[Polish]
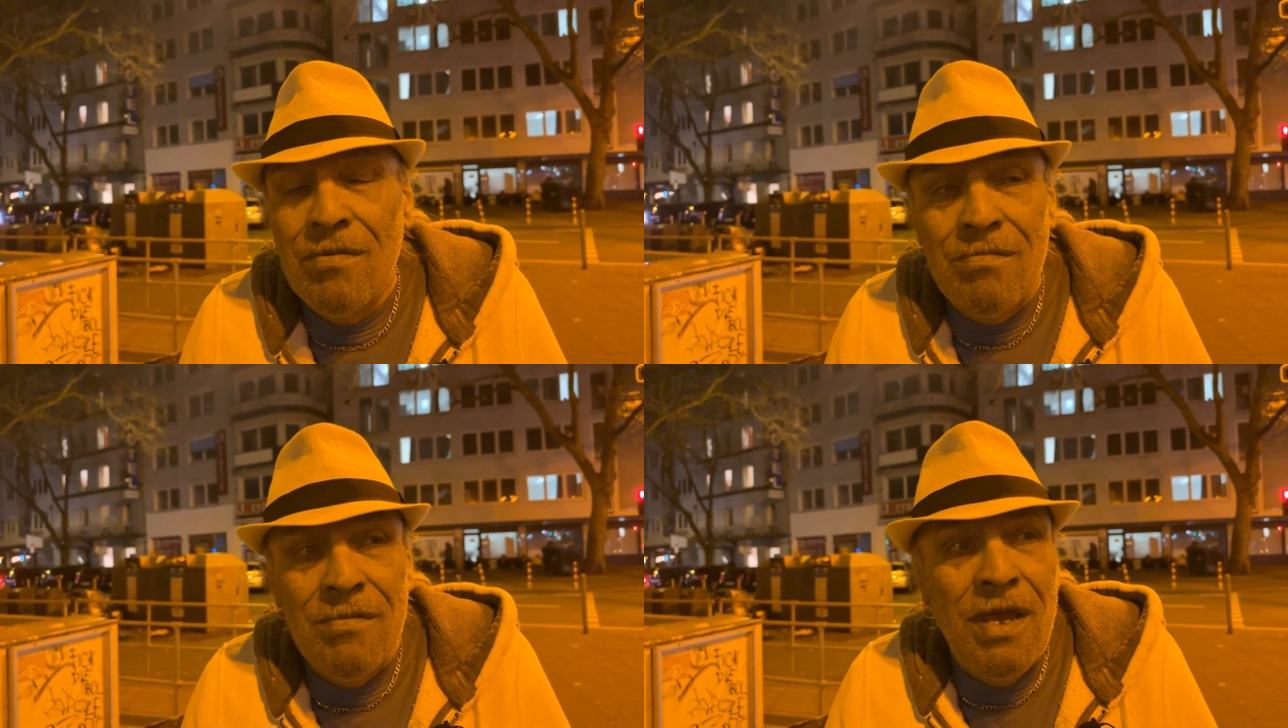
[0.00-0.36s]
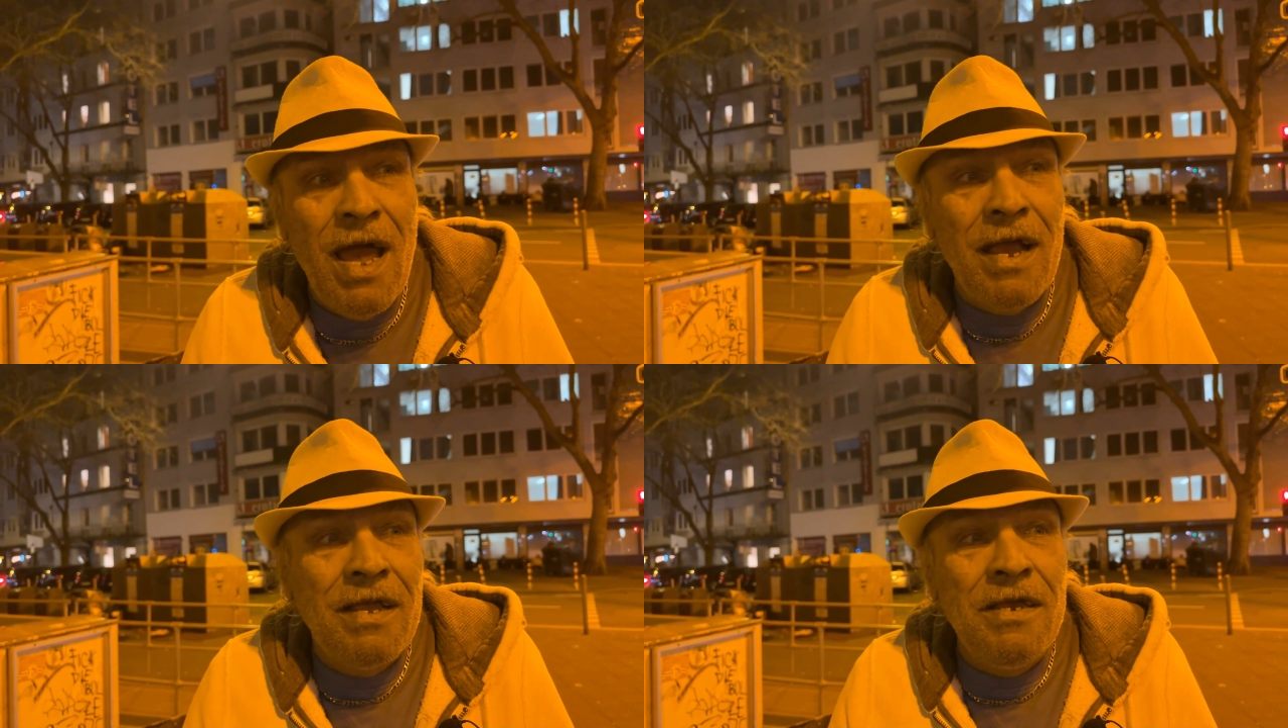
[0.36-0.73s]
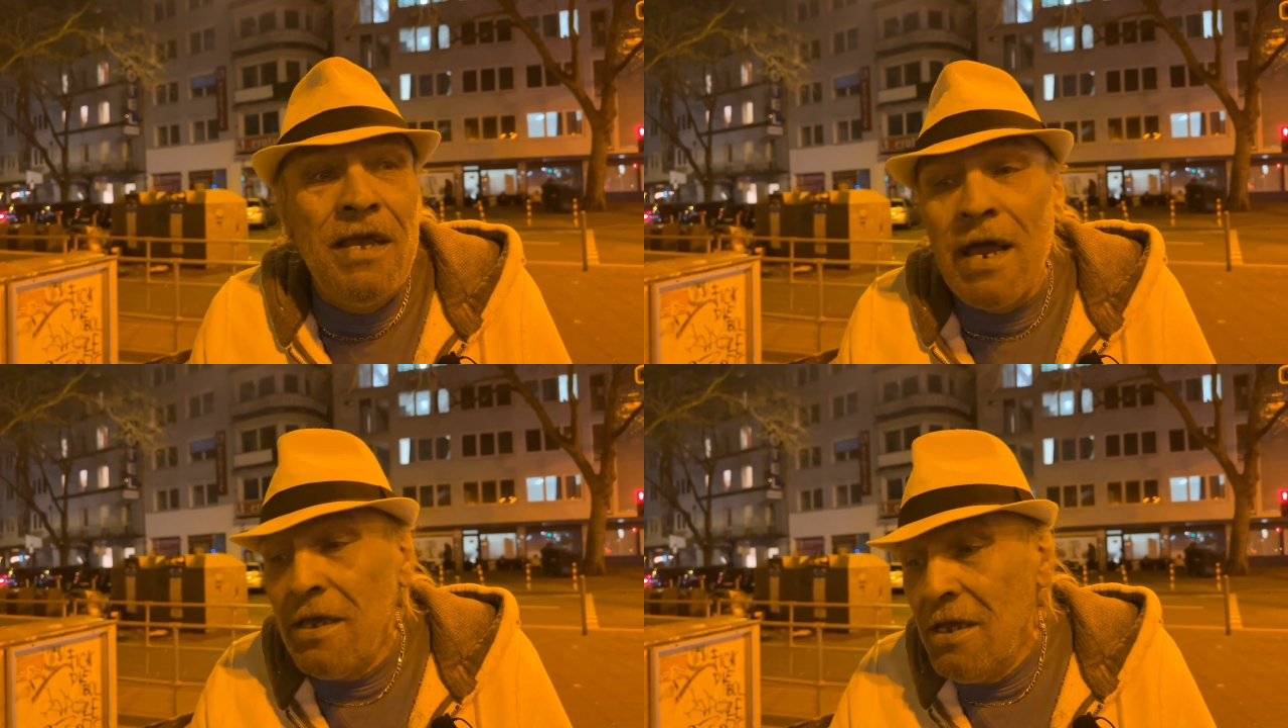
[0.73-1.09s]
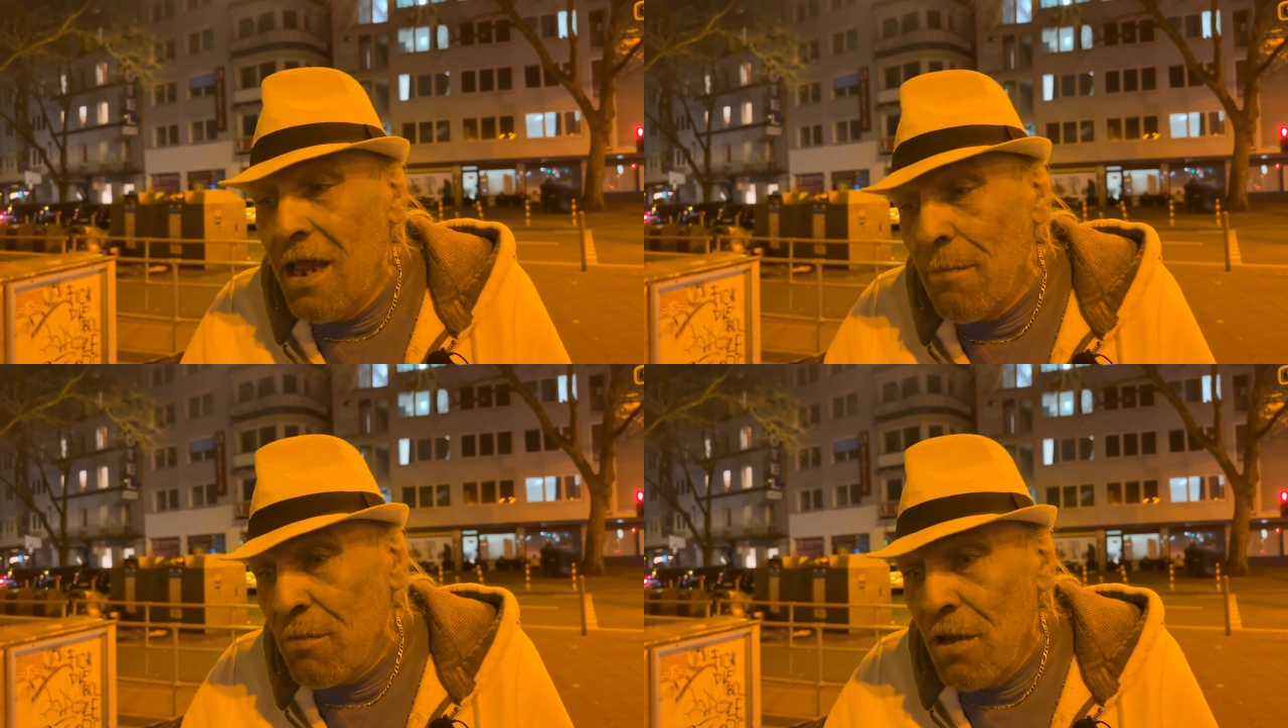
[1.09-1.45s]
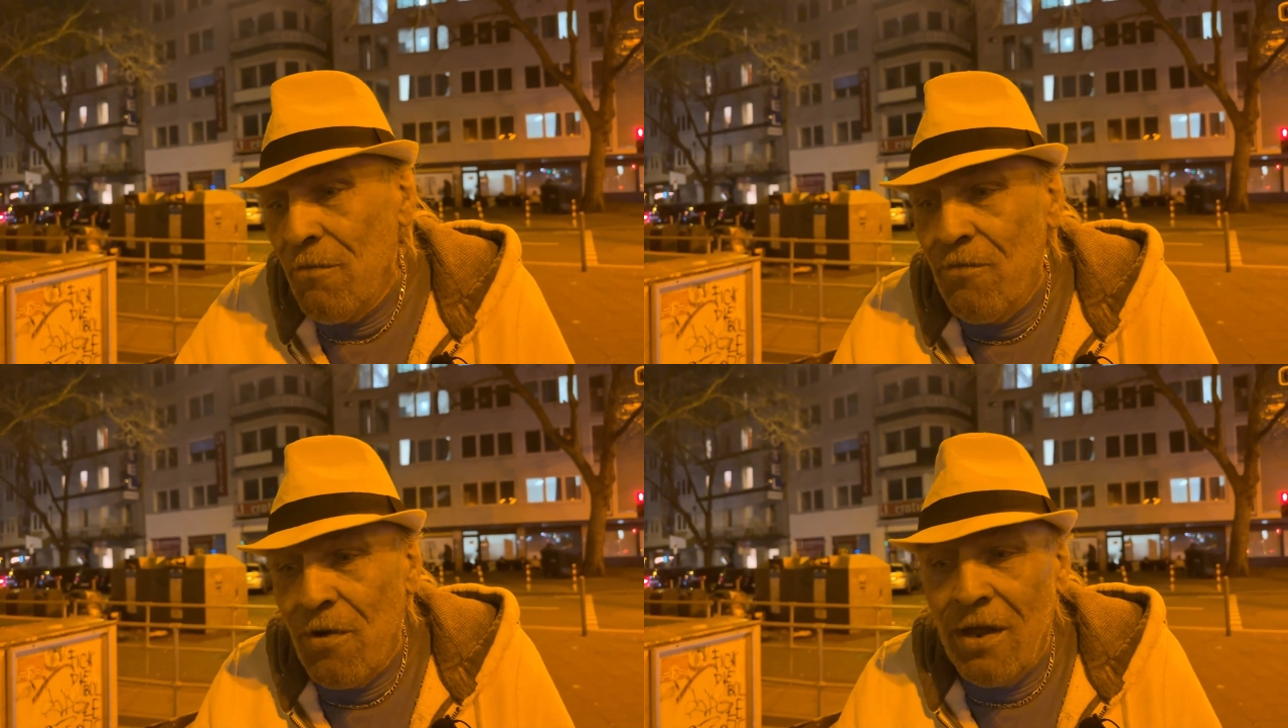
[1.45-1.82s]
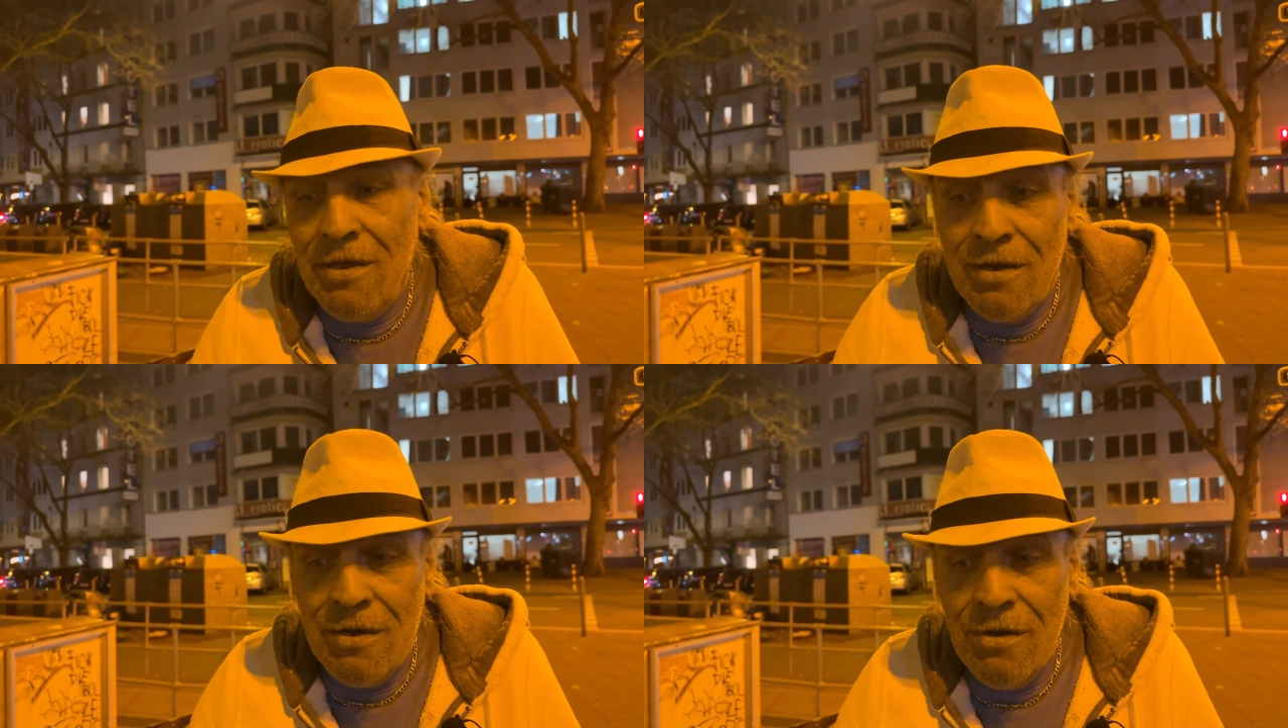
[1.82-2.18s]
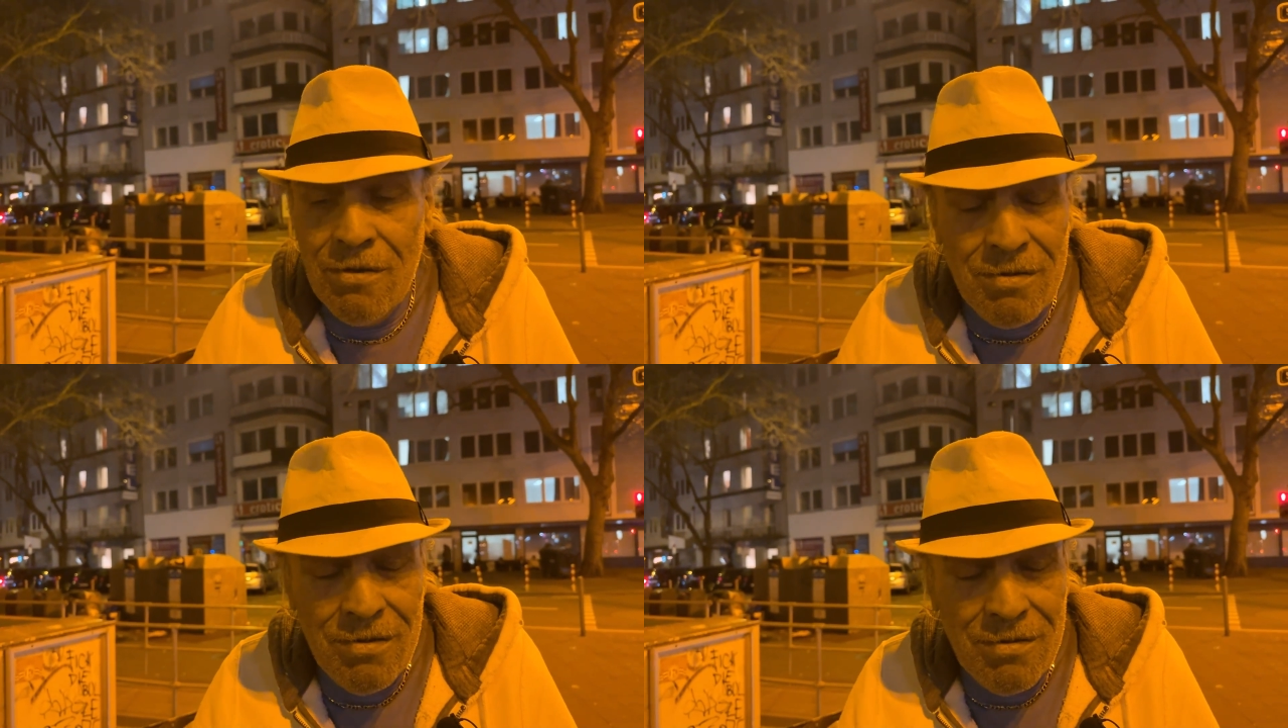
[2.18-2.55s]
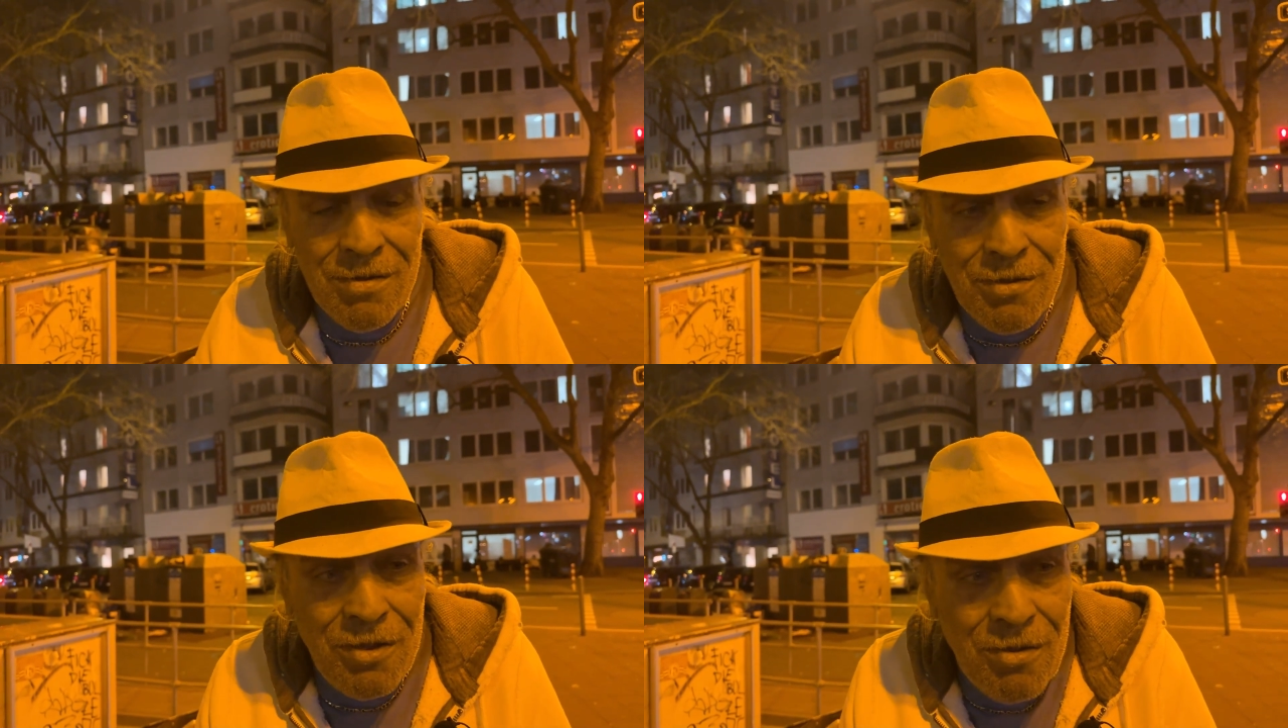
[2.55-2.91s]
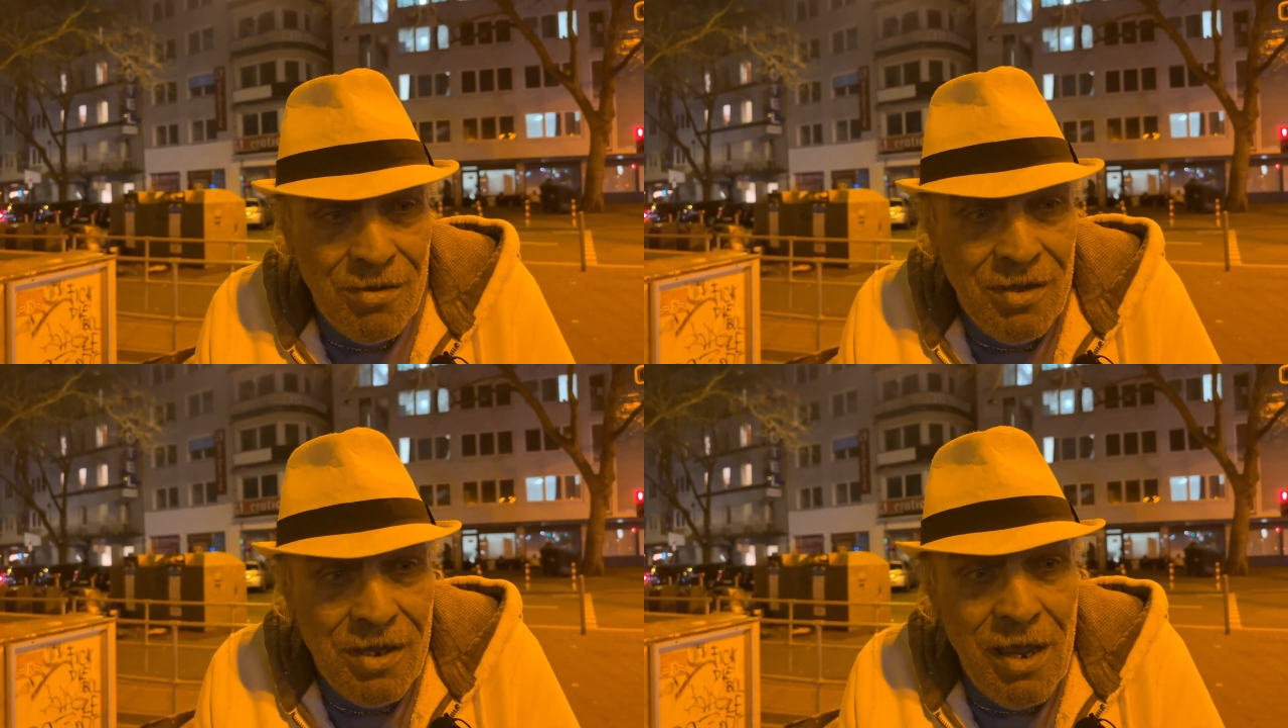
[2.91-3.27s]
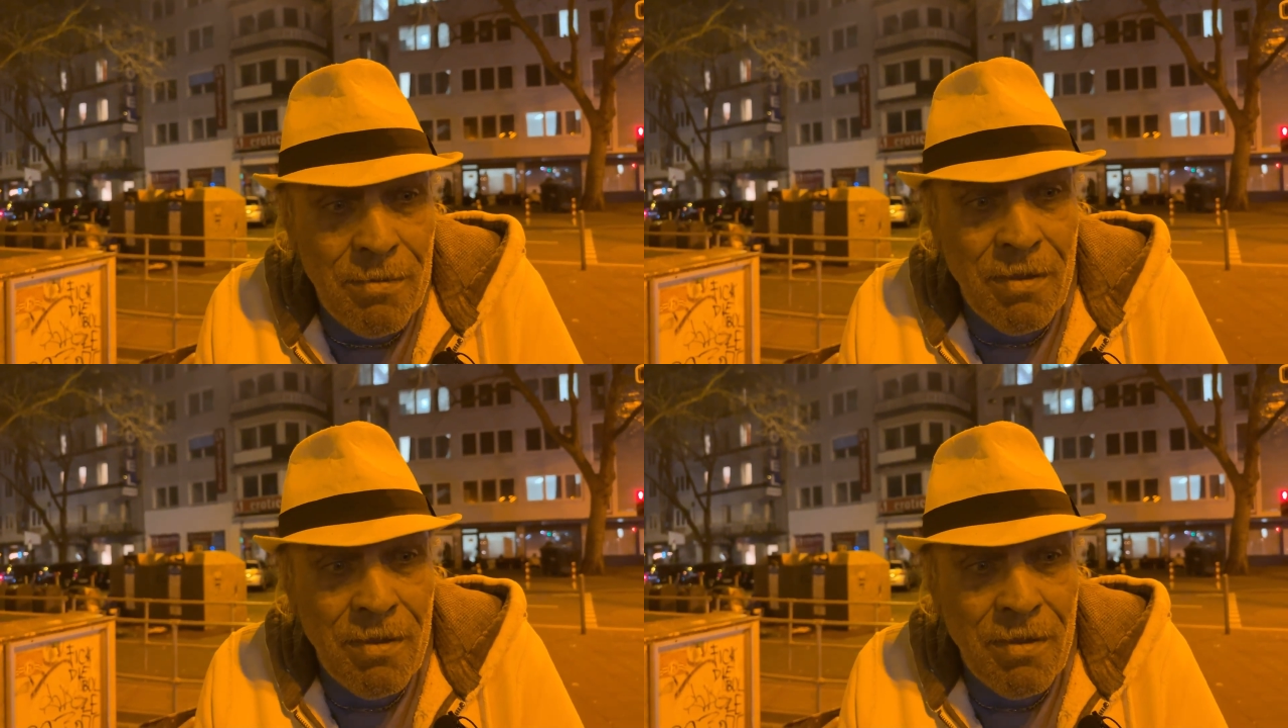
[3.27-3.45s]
jak, jak i tamten frajer. No, nie,